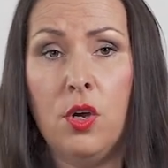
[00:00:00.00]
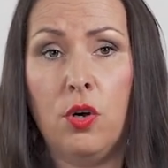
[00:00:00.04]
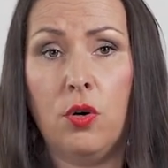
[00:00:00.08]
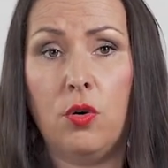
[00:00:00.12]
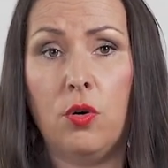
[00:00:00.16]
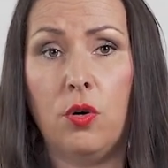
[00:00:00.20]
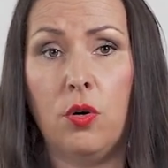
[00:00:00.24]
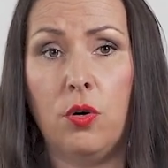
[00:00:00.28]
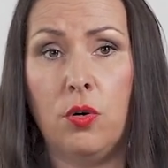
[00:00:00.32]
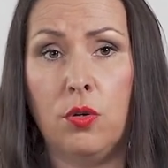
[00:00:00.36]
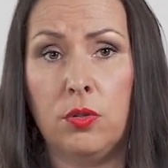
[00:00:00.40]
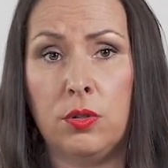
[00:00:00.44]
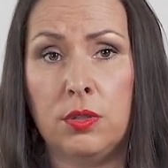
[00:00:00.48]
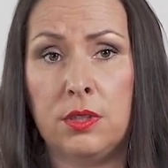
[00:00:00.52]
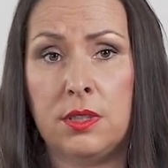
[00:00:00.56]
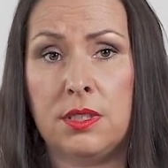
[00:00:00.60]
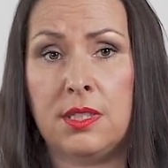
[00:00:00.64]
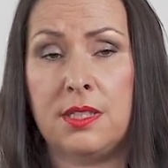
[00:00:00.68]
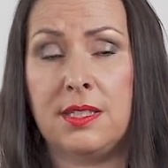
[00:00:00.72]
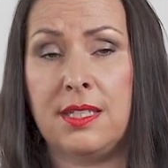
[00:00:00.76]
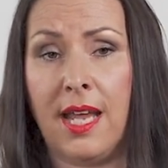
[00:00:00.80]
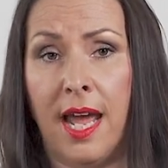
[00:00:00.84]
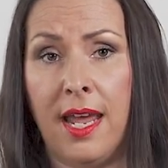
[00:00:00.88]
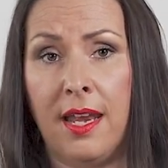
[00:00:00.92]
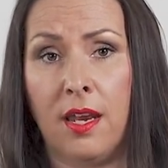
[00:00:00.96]

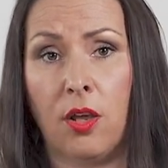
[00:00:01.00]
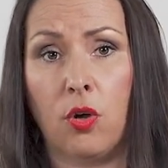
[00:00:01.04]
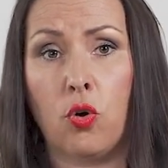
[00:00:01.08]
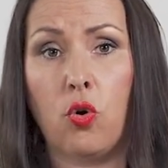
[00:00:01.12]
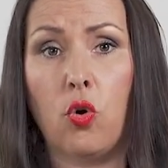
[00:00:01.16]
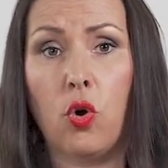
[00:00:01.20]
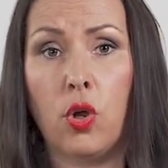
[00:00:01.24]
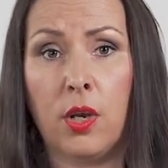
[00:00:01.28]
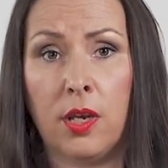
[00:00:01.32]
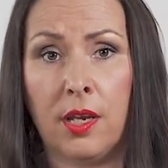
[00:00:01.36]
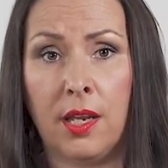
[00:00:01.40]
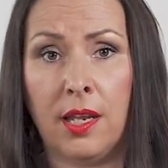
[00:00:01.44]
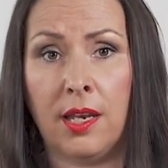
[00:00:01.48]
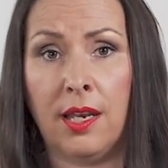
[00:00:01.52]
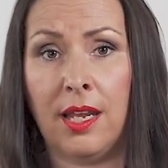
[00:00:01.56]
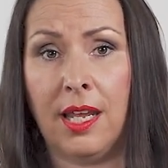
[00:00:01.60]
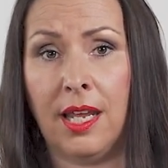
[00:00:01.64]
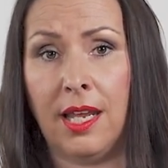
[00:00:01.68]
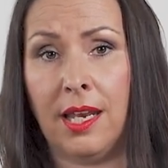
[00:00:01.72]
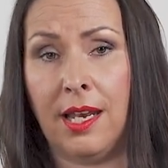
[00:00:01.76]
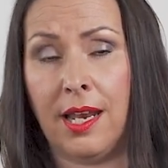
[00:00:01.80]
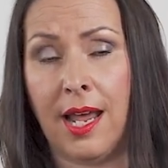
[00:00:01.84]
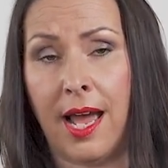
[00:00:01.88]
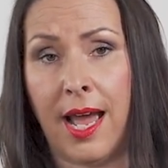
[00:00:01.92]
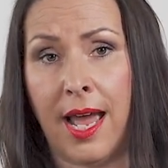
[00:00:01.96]
und deine Kundin
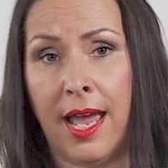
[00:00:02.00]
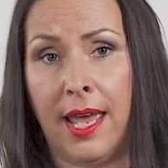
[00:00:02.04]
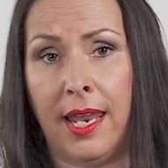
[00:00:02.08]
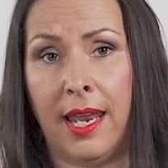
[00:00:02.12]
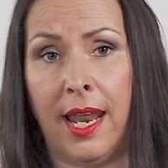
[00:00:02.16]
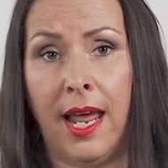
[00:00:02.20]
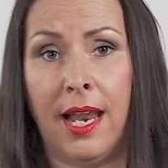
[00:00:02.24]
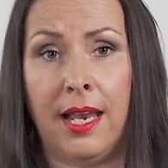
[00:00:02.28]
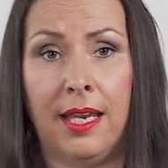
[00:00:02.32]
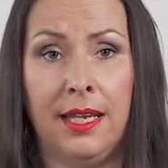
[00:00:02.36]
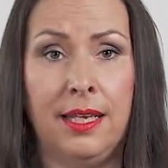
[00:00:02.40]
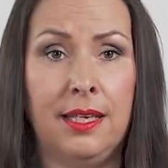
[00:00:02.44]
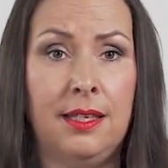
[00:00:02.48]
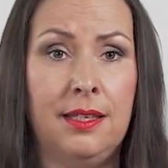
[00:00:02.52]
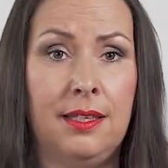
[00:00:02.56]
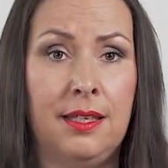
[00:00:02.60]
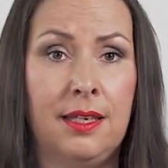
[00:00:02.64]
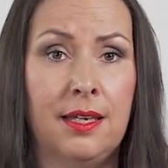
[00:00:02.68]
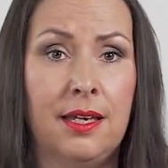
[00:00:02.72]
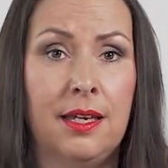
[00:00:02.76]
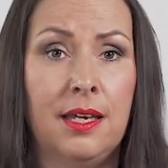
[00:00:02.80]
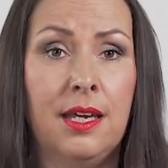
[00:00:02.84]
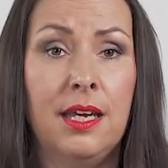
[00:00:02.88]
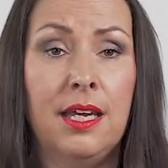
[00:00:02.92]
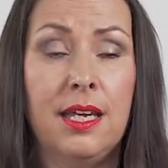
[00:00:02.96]
in einer
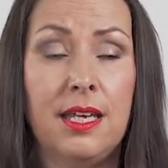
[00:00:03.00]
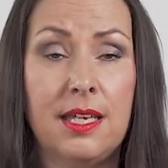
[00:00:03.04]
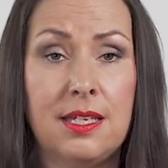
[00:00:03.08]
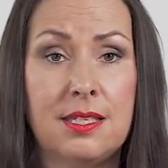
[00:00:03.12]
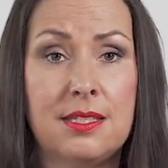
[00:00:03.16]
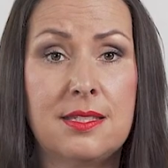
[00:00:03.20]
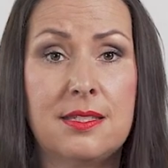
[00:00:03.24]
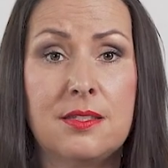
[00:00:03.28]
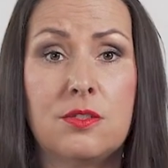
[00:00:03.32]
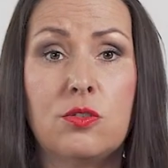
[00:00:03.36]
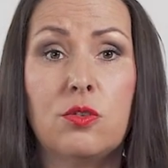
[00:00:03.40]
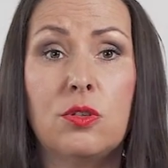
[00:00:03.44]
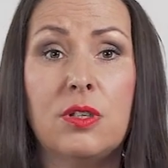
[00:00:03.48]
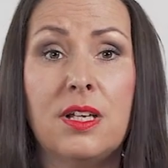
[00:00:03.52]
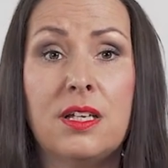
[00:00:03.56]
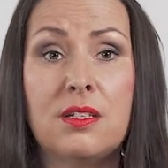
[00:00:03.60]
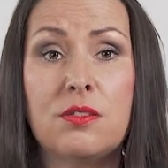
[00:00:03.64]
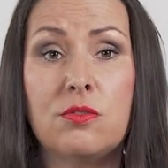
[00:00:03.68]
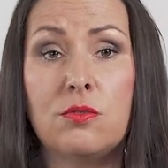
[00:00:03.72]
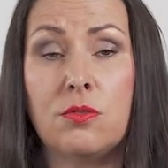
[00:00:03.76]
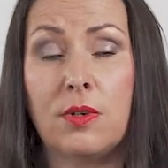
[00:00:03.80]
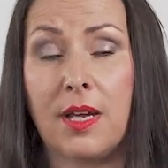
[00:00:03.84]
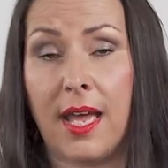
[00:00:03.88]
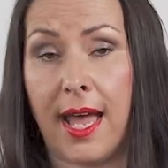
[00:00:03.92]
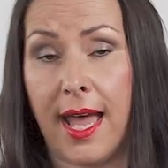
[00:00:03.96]
Linie ist,
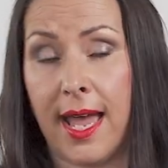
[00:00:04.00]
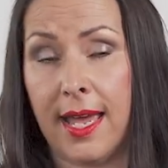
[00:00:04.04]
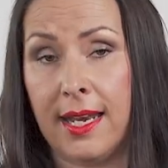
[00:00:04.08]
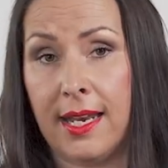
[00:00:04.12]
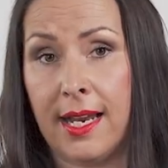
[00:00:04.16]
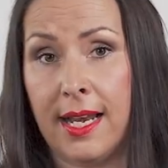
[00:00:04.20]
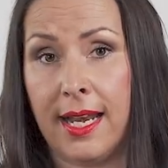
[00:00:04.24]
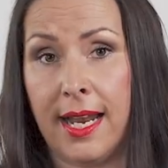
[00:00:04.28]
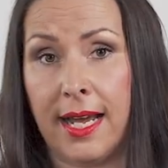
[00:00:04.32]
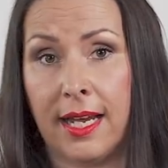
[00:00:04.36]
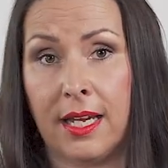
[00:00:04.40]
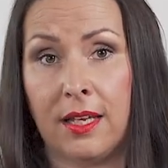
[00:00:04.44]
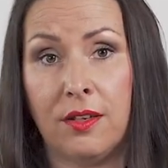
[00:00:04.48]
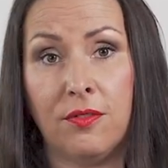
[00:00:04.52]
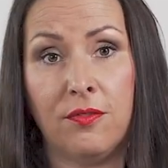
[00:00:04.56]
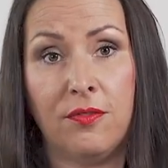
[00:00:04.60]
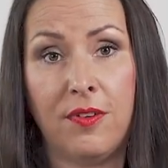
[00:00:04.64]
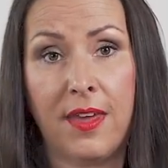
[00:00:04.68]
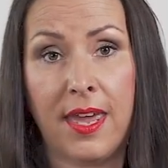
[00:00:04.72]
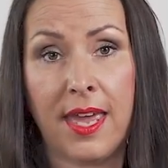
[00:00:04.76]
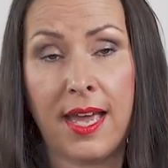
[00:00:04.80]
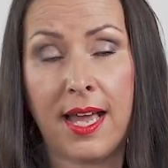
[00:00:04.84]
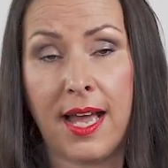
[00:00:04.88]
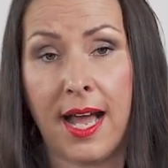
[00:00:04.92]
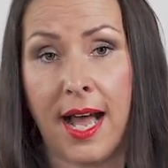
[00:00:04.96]
sodass du keine langen
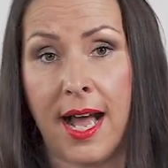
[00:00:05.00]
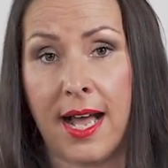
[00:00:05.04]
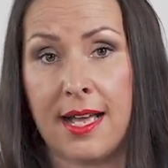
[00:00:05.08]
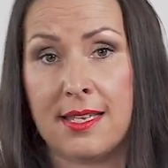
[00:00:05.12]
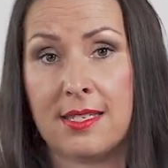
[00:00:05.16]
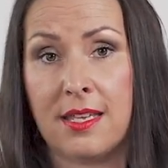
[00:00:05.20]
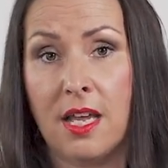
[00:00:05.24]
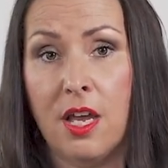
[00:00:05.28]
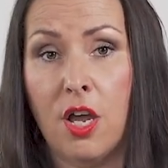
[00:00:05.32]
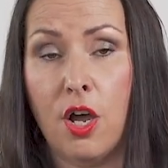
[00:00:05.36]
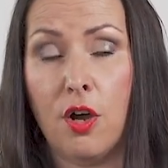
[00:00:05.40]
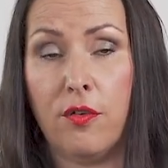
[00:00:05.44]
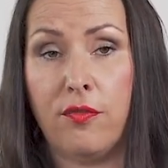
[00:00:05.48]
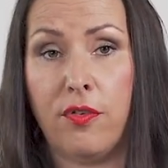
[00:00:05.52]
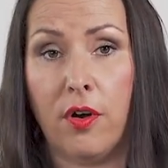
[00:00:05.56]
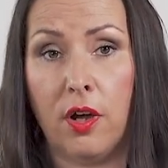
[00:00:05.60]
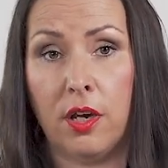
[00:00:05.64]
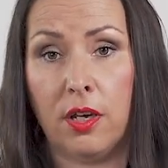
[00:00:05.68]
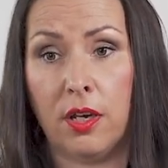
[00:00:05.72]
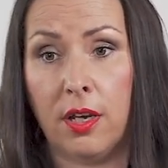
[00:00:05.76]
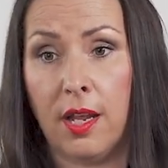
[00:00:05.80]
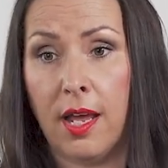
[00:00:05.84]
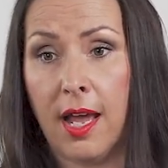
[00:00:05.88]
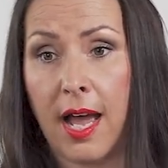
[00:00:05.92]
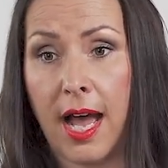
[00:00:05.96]
Wege hast
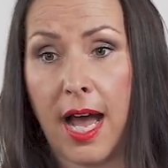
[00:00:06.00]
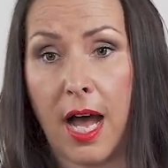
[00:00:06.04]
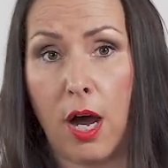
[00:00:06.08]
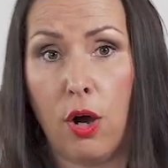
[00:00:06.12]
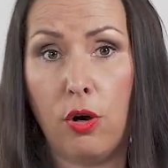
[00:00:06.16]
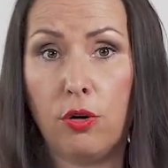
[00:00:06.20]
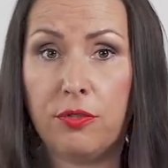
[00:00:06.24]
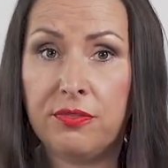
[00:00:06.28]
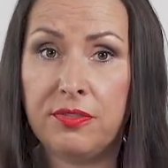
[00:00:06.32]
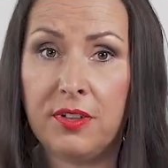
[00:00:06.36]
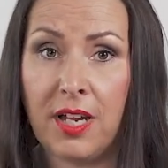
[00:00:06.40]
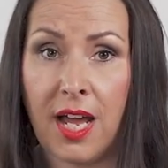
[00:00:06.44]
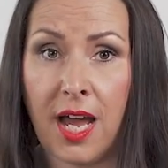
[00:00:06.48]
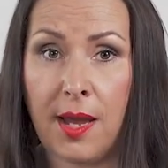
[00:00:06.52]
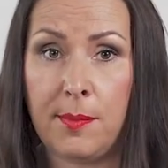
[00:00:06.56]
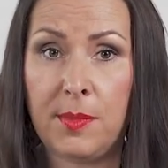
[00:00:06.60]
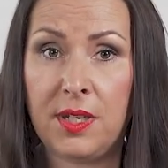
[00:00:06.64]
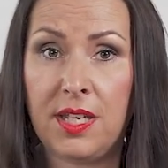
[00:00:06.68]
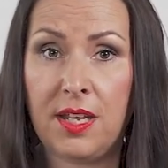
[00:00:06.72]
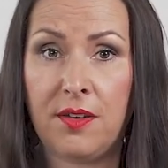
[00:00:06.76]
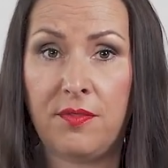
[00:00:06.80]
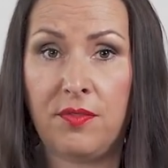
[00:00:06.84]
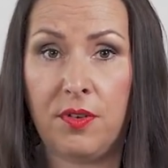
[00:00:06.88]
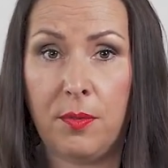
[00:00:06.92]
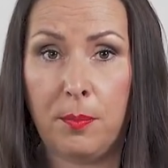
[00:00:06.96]
von Aufnahme
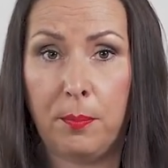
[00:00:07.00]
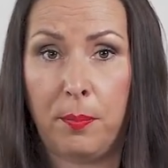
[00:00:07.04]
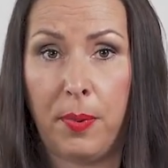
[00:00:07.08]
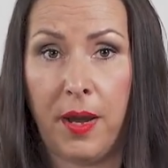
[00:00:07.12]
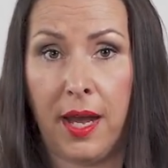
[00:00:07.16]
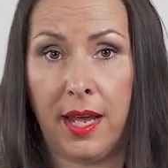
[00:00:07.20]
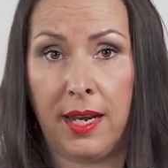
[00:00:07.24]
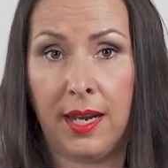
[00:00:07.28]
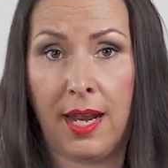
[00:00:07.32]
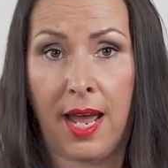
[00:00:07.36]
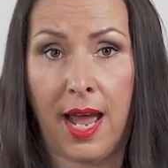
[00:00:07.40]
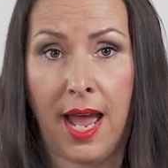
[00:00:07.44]
der Wimpern,